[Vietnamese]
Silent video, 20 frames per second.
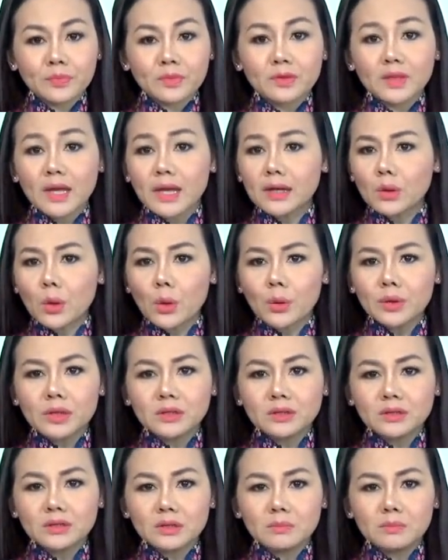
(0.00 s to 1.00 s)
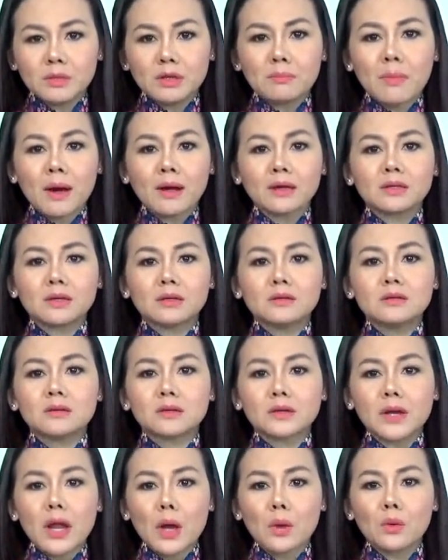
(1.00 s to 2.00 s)
Tên của những người bị bắt giữ
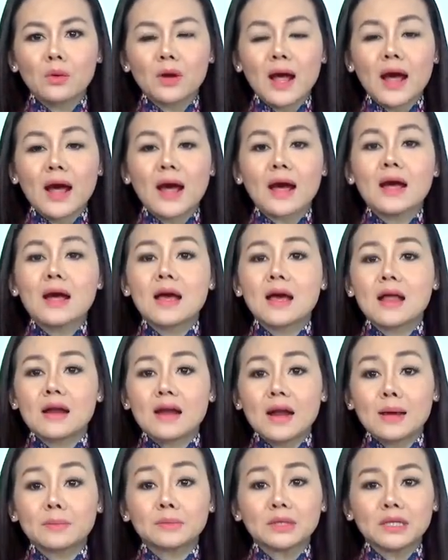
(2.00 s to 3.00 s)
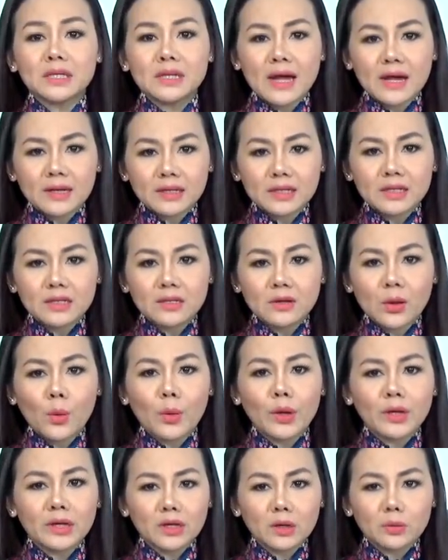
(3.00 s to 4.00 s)
được nêu là Lâm Thị Đà Ni,
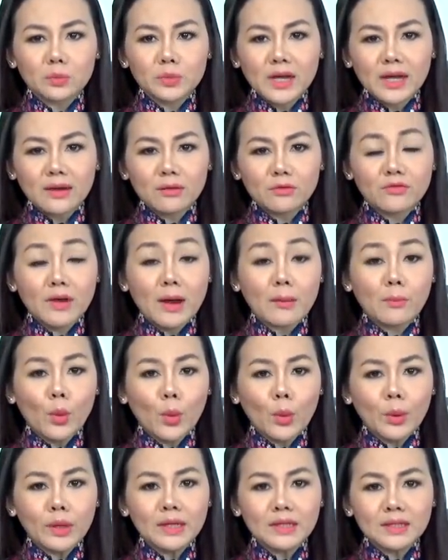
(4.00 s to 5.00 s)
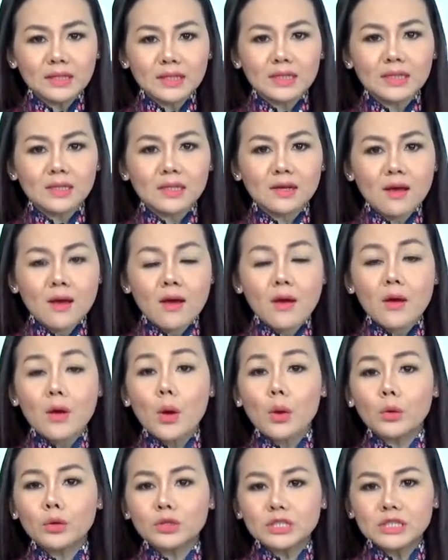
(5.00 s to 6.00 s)
Nguyễn Công Danh, Phạm Quý Thi,
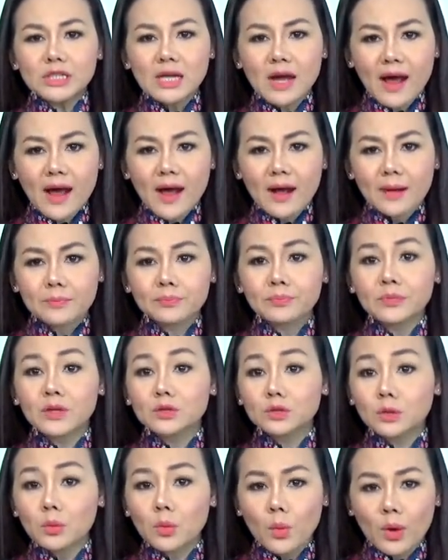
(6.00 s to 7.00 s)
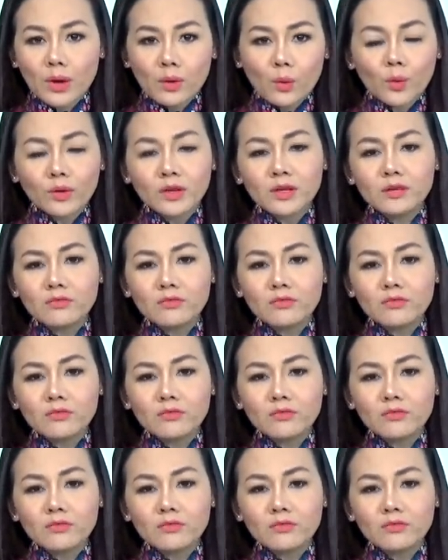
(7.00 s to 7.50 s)
Ngô Trí Hà, Trung Quang Quý